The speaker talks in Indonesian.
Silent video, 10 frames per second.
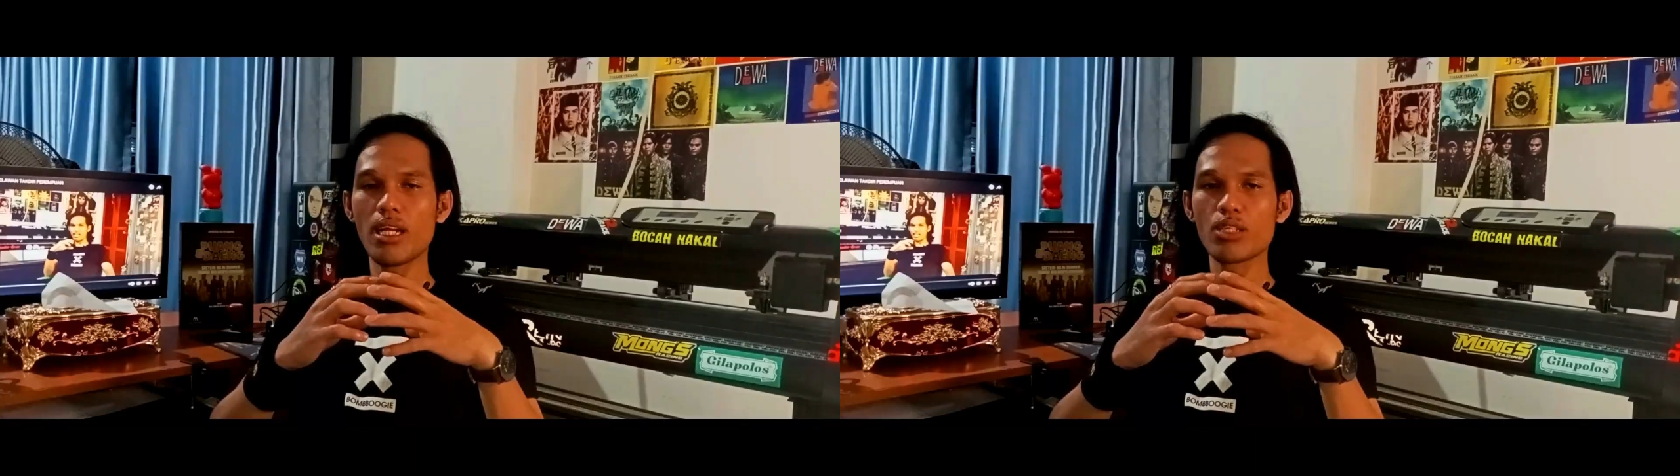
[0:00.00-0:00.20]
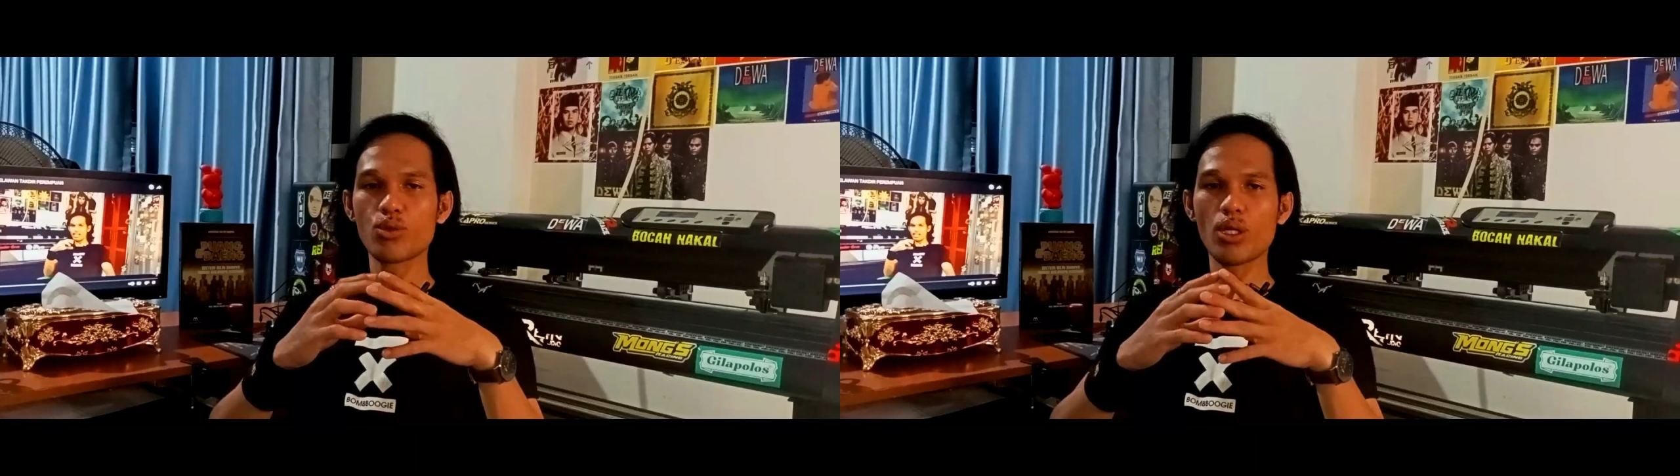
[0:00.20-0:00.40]

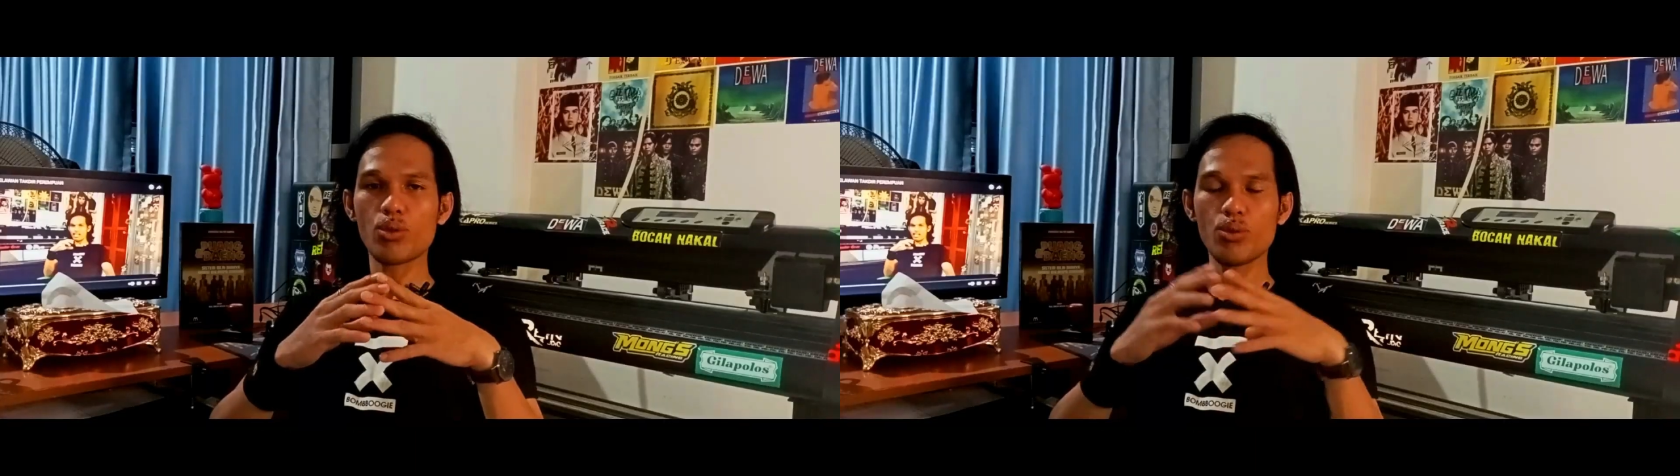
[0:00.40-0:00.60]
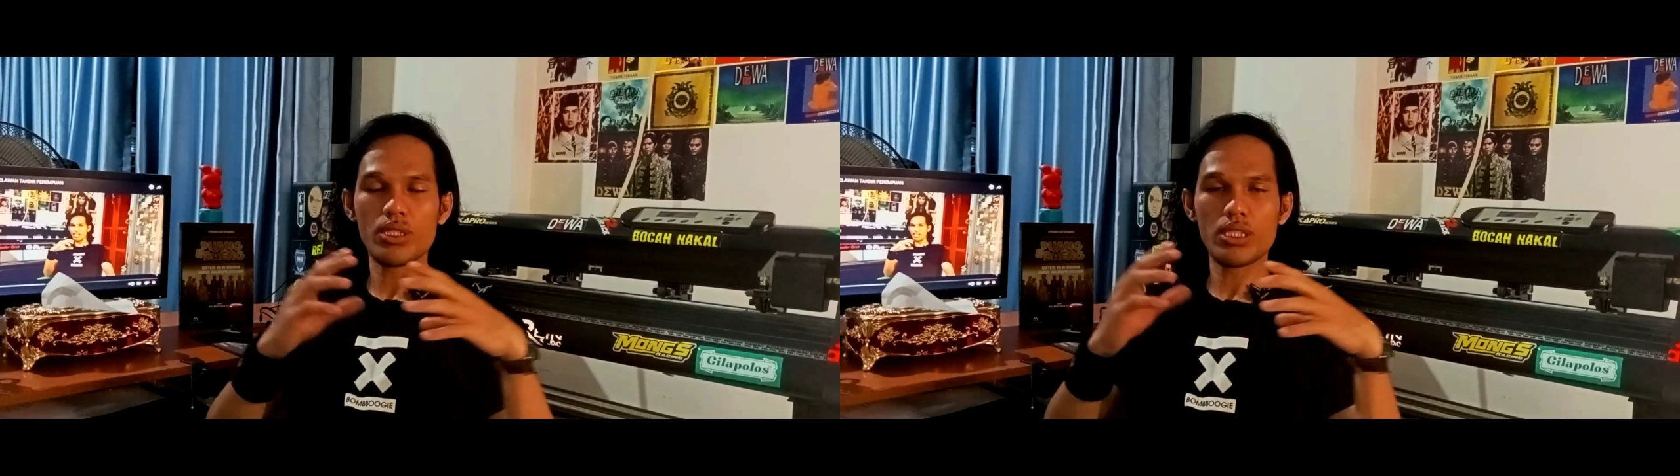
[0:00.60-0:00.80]
adalah
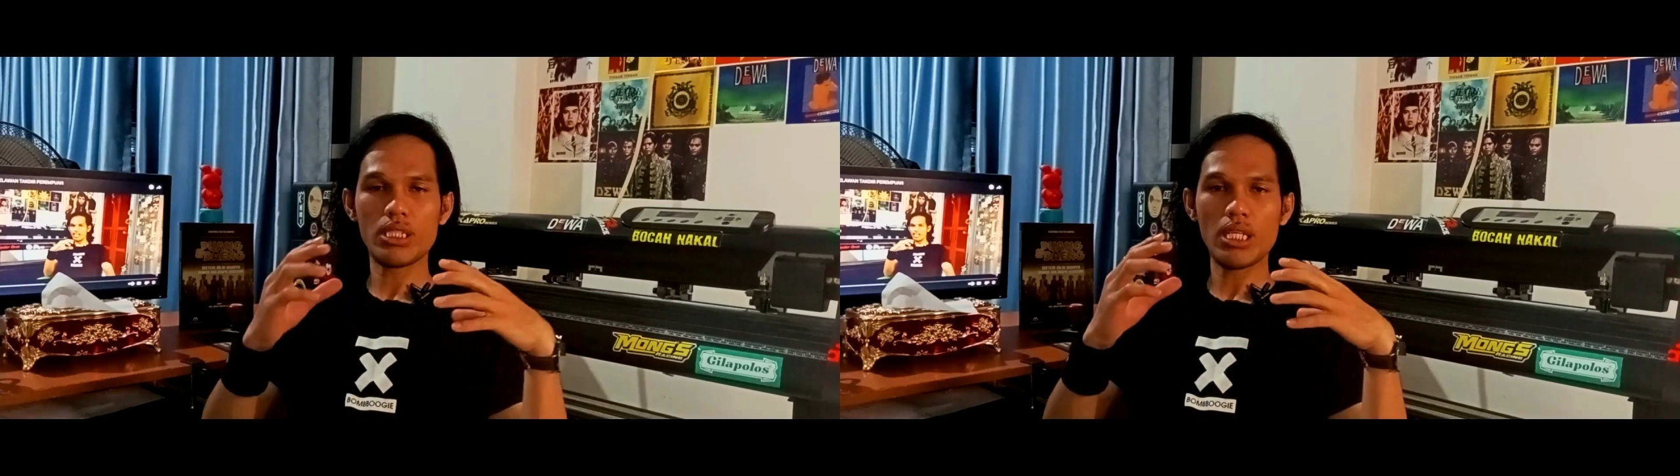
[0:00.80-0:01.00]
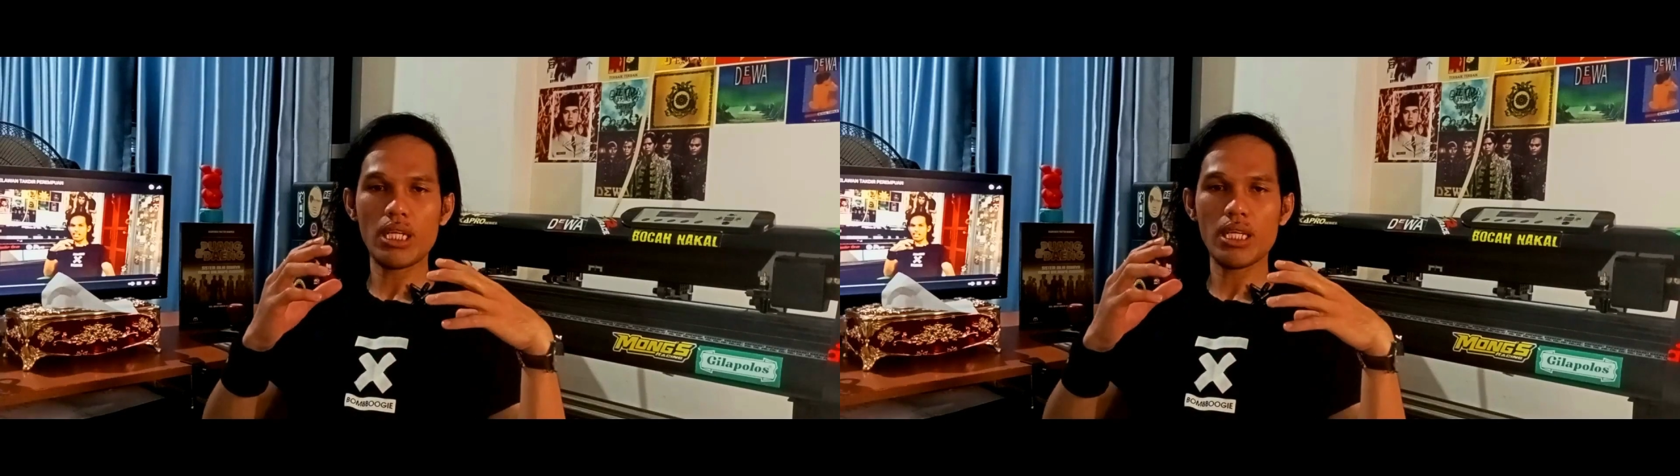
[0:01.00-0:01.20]
suatu
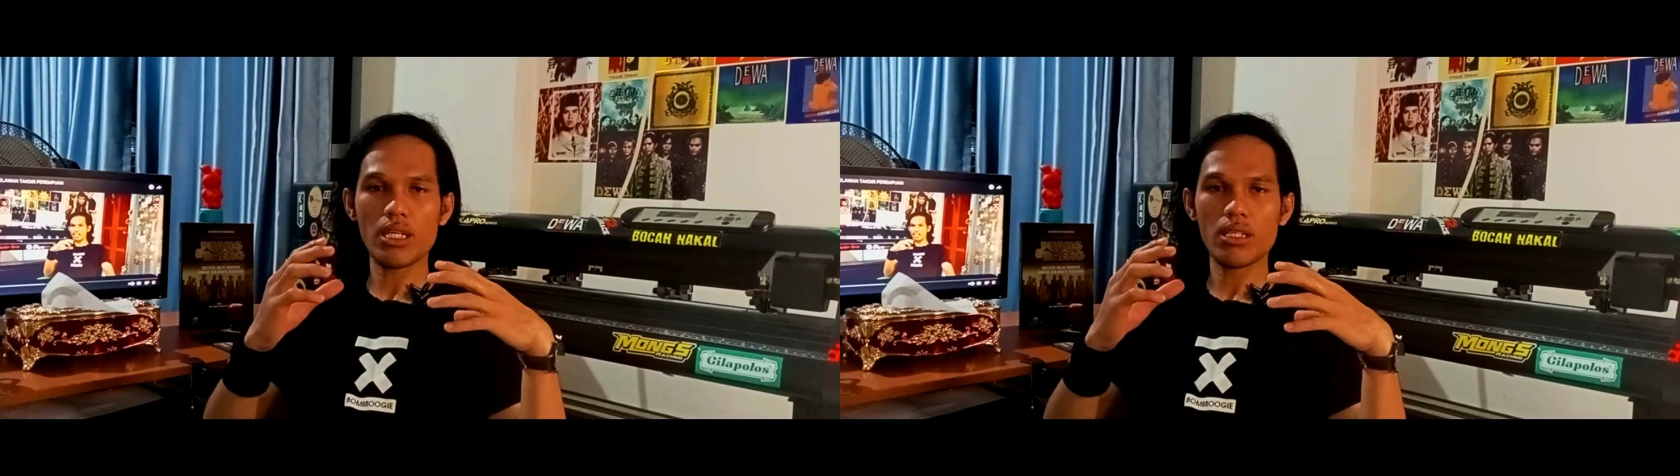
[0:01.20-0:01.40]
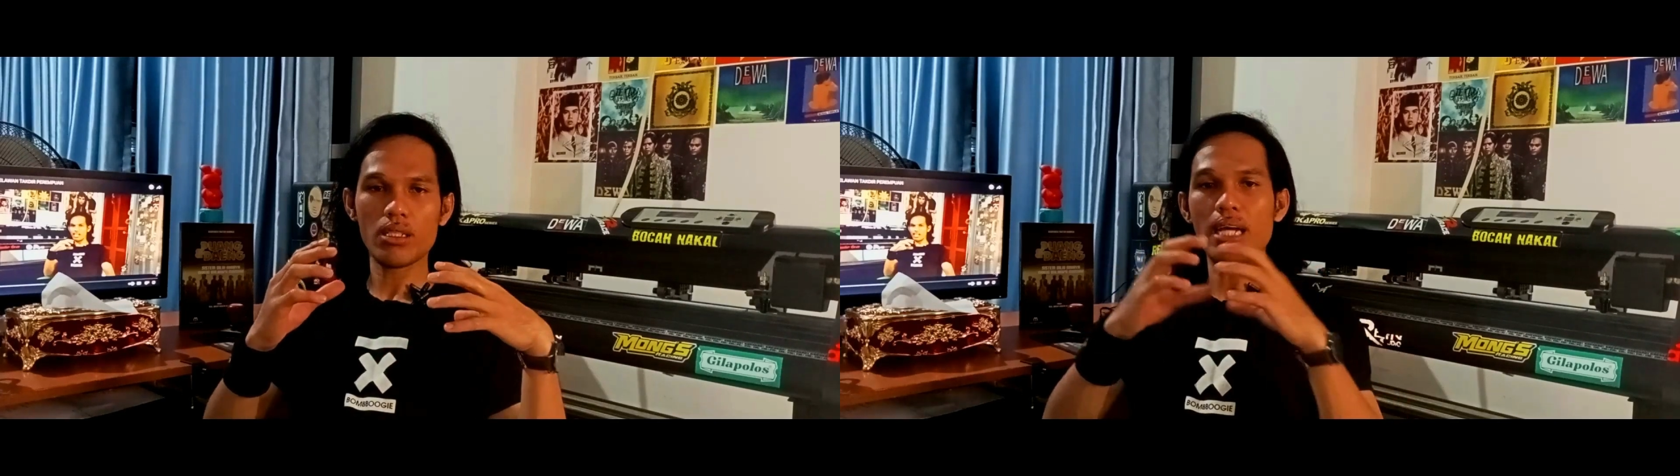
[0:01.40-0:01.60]
istilah yang